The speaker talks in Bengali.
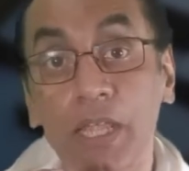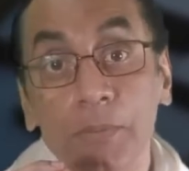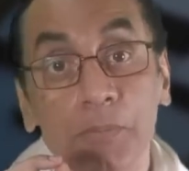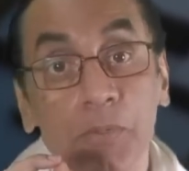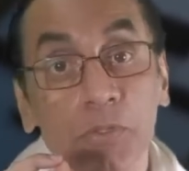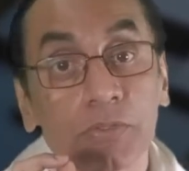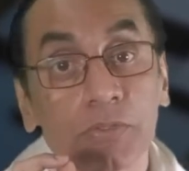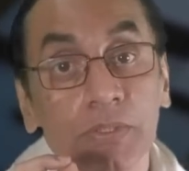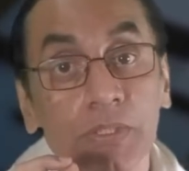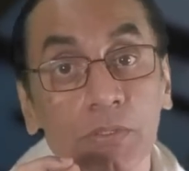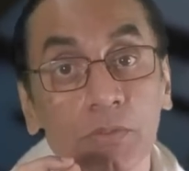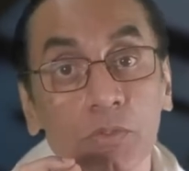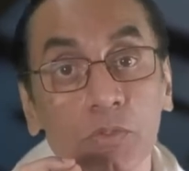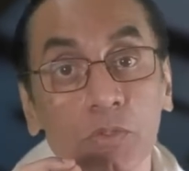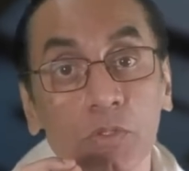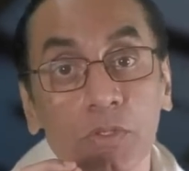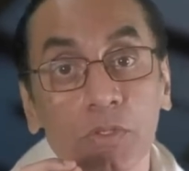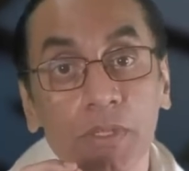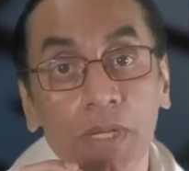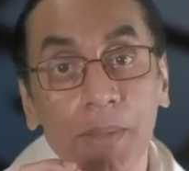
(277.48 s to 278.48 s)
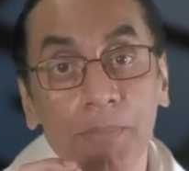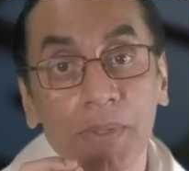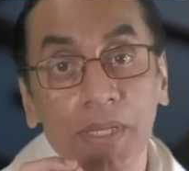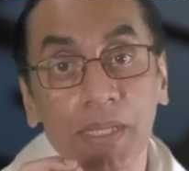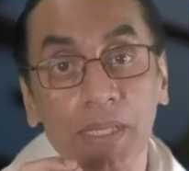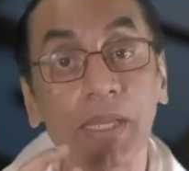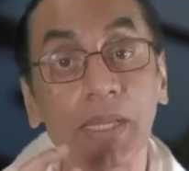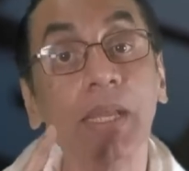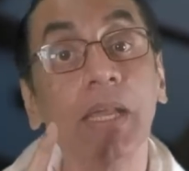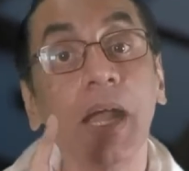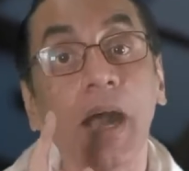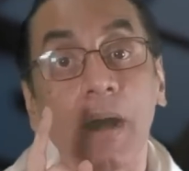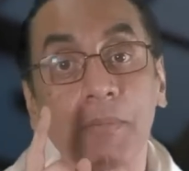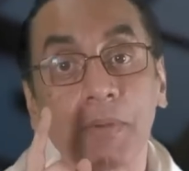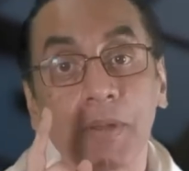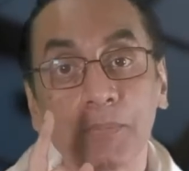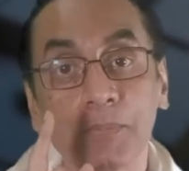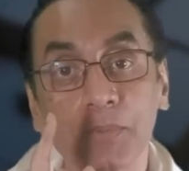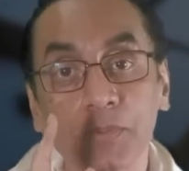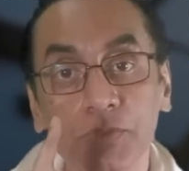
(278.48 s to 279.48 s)
এই প্রশ্নের উত্তর না পেলে
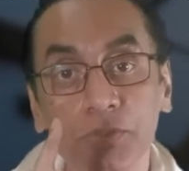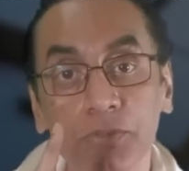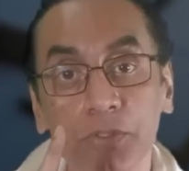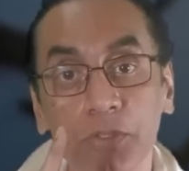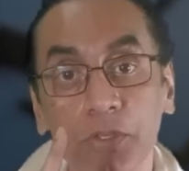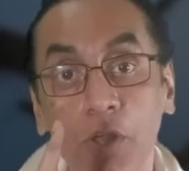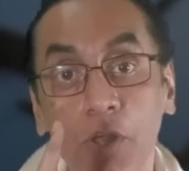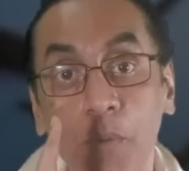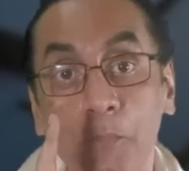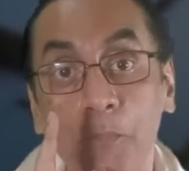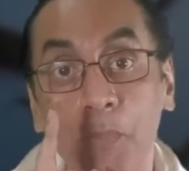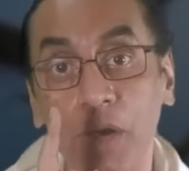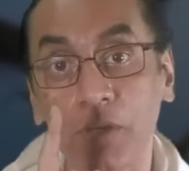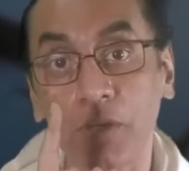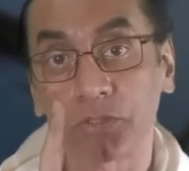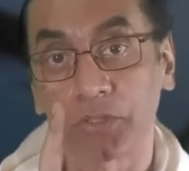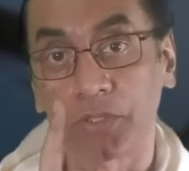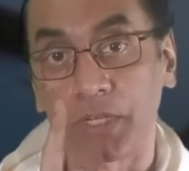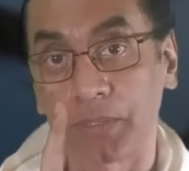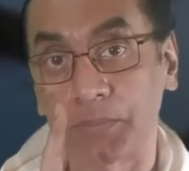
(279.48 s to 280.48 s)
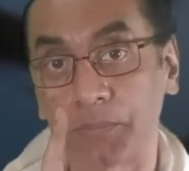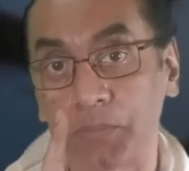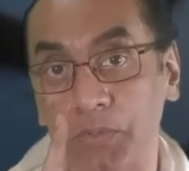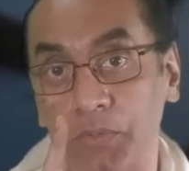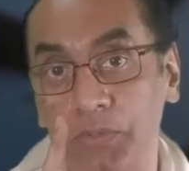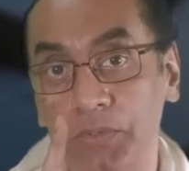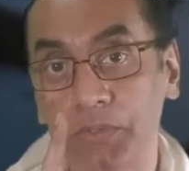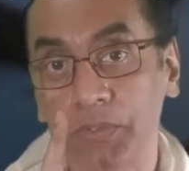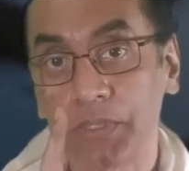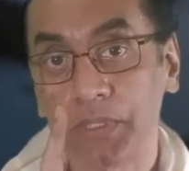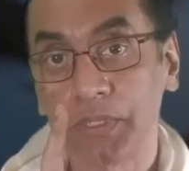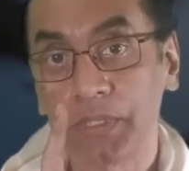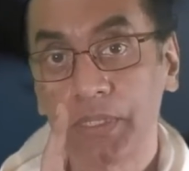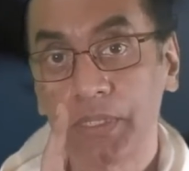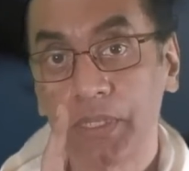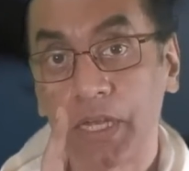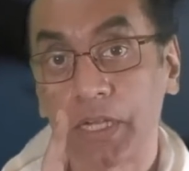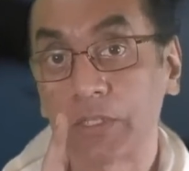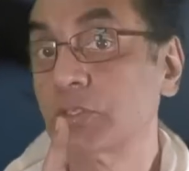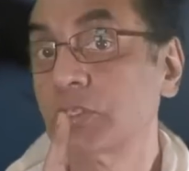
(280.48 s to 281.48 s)
আমরা প্রশ্ন করা অব্যাহত রাখবো
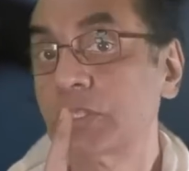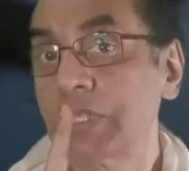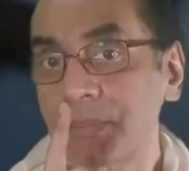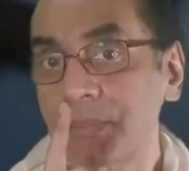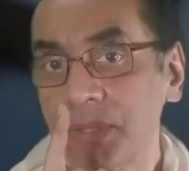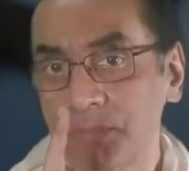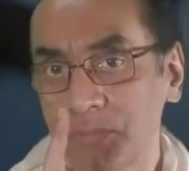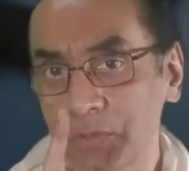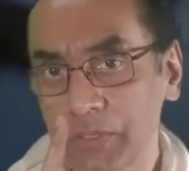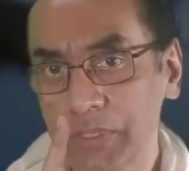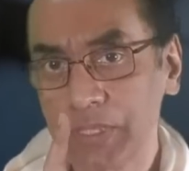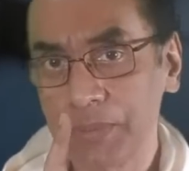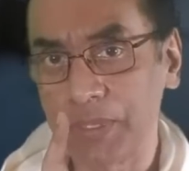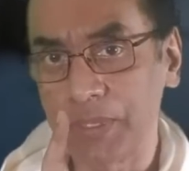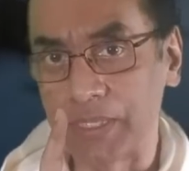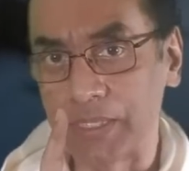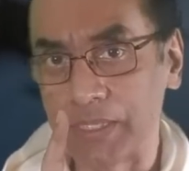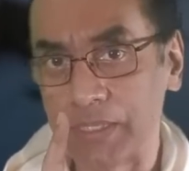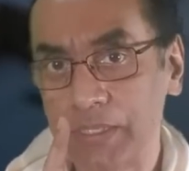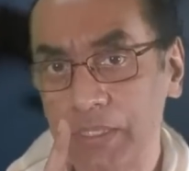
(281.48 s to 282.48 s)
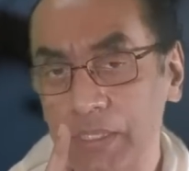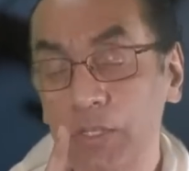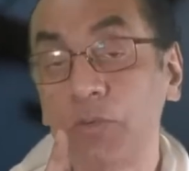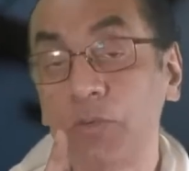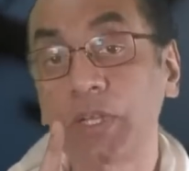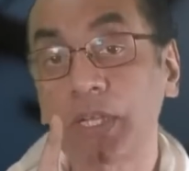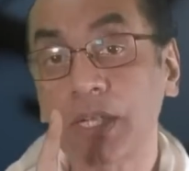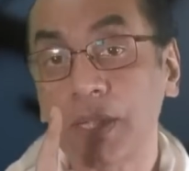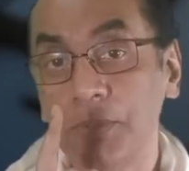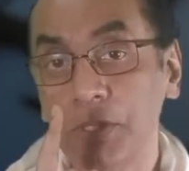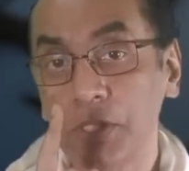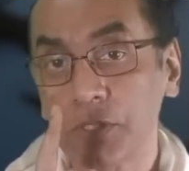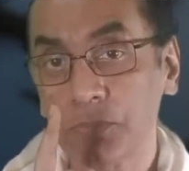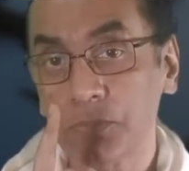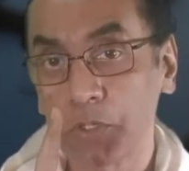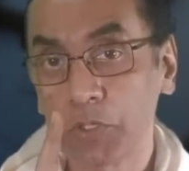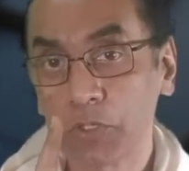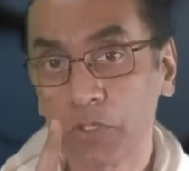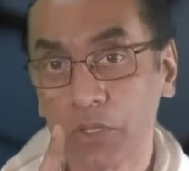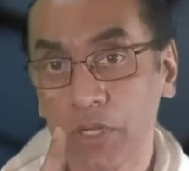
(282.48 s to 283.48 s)
আর যদি আমরা বুঝতে পারি ওনাকে বিষ
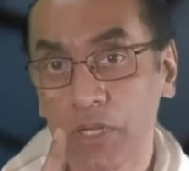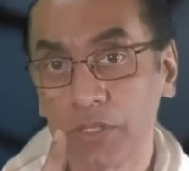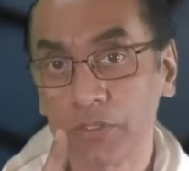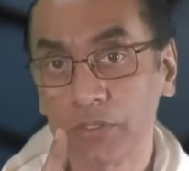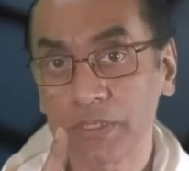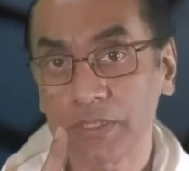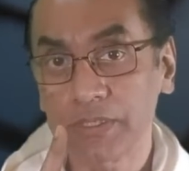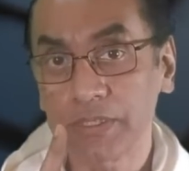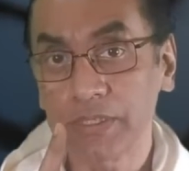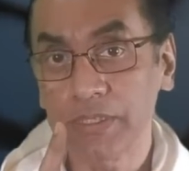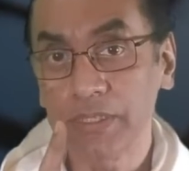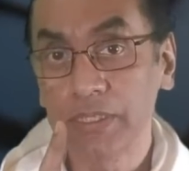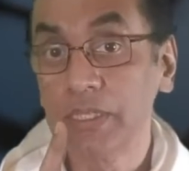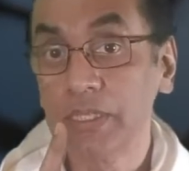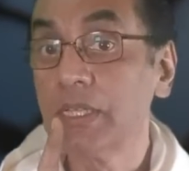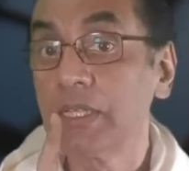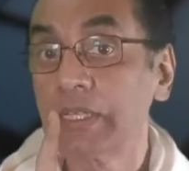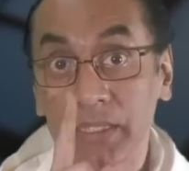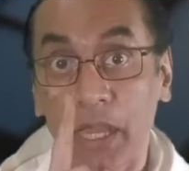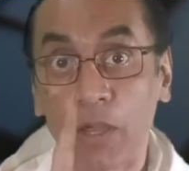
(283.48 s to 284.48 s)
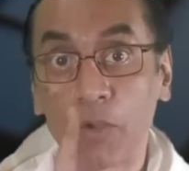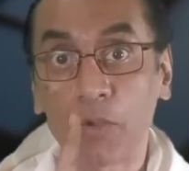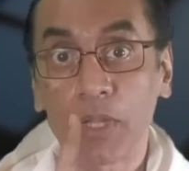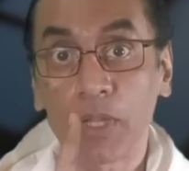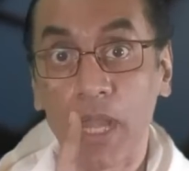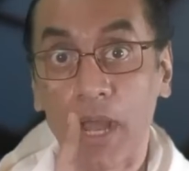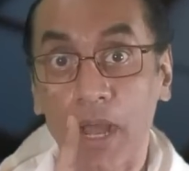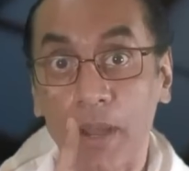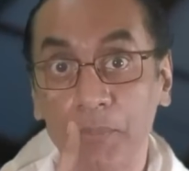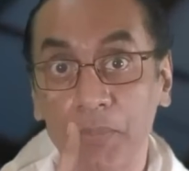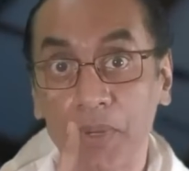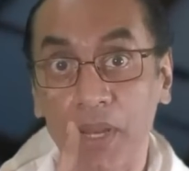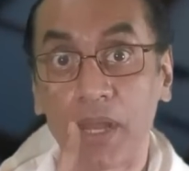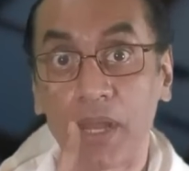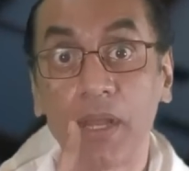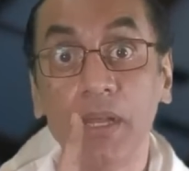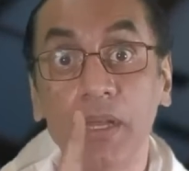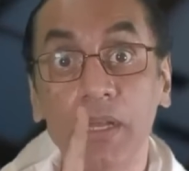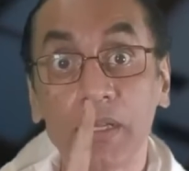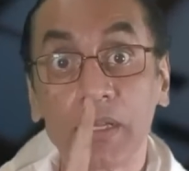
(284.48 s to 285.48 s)
প্রয়োগ করা হয়েছে তাহলে আমরা
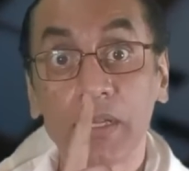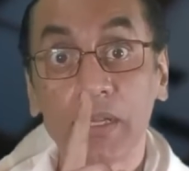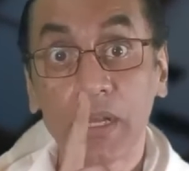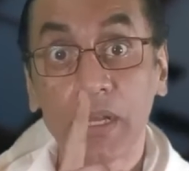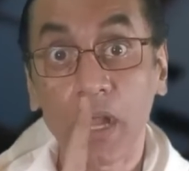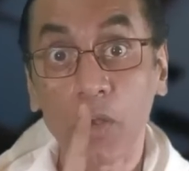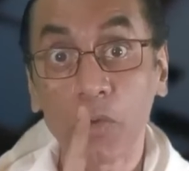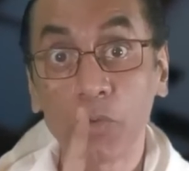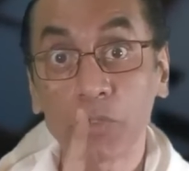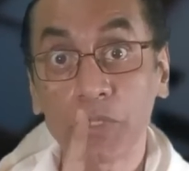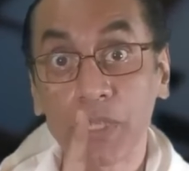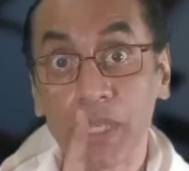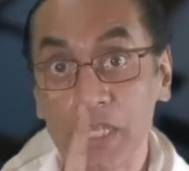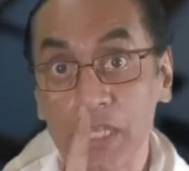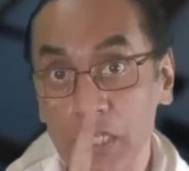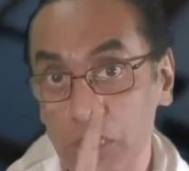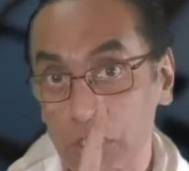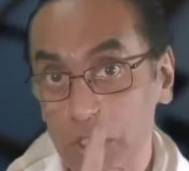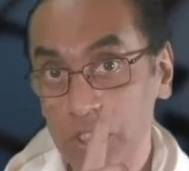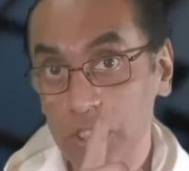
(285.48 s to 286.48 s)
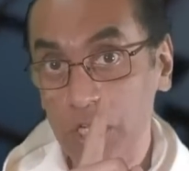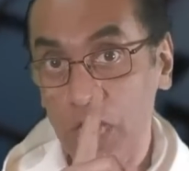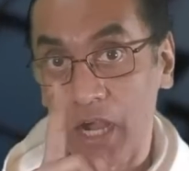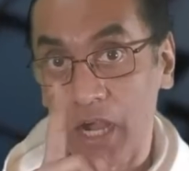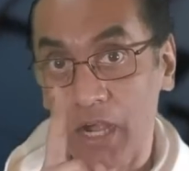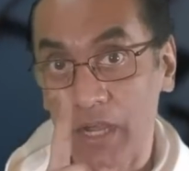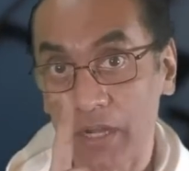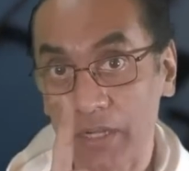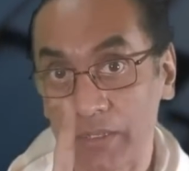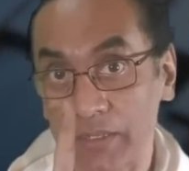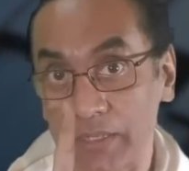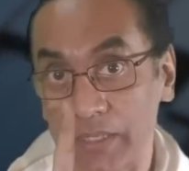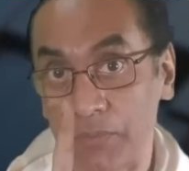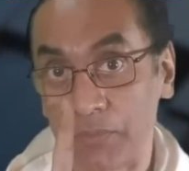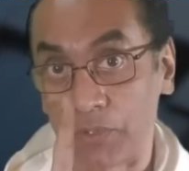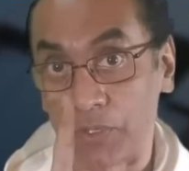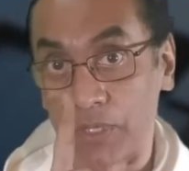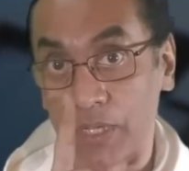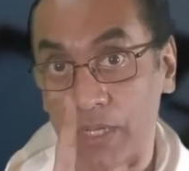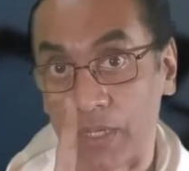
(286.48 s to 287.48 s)
কাউকেই ছাড়
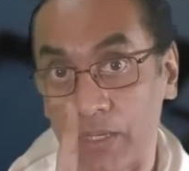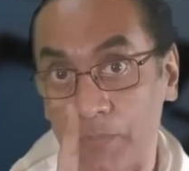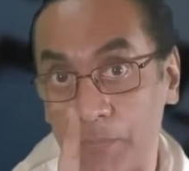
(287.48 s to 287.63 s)
দেব না